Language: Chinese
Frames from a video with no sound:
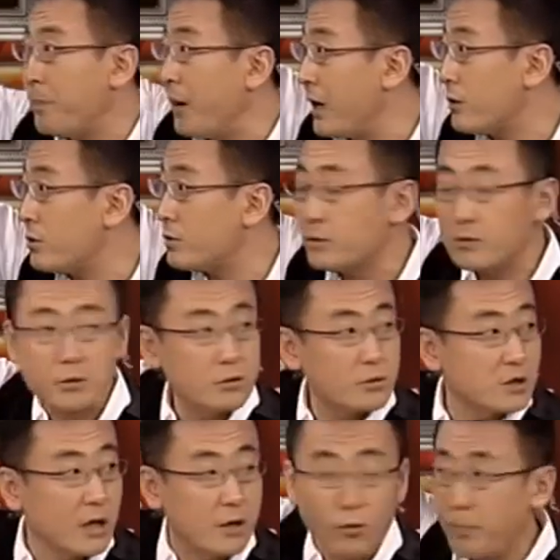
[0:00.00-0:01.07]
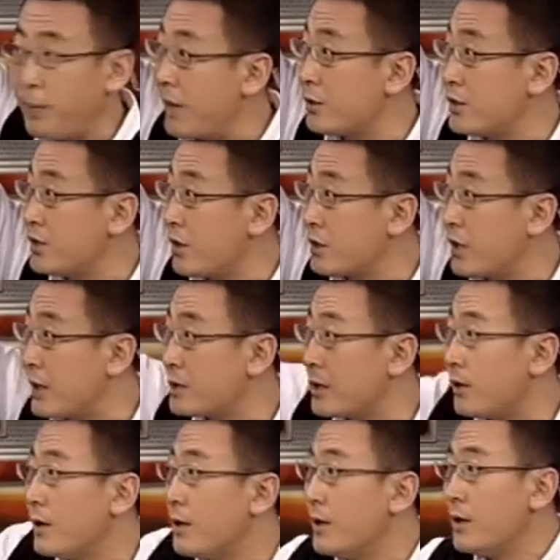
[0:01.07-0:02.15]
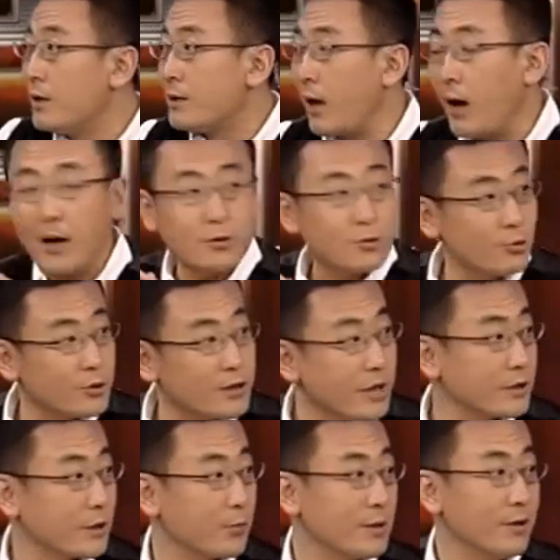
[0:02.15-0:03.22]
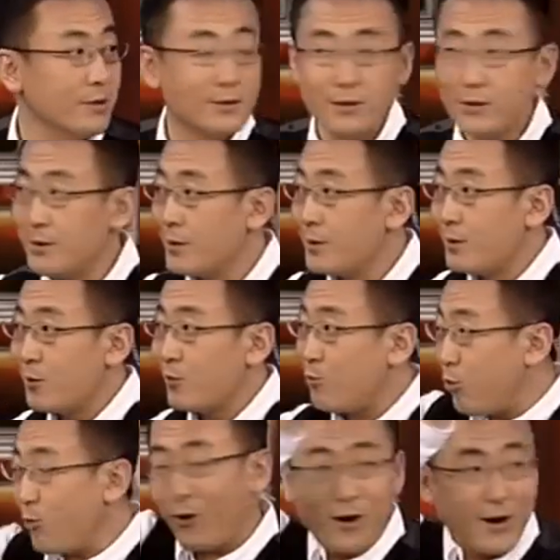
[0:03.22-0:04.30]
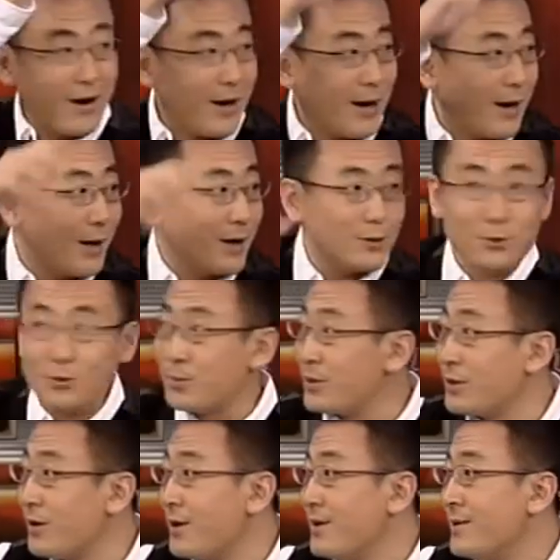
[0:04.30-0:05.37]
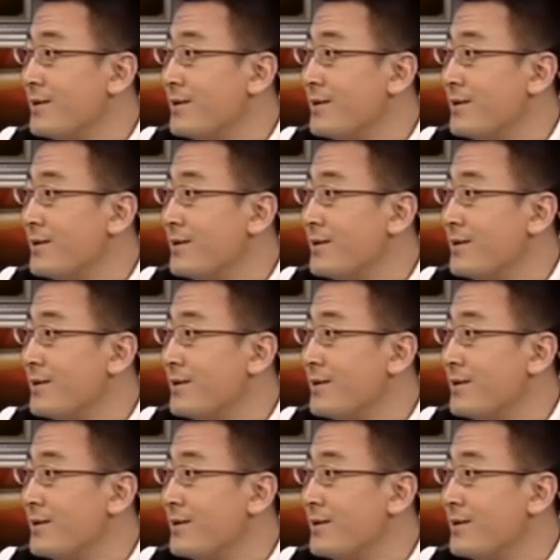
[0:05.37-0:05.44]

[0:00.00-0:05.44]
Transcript: 爬到三楼，爬到阳台上，拿出燃烧瓶，咵就这么扔。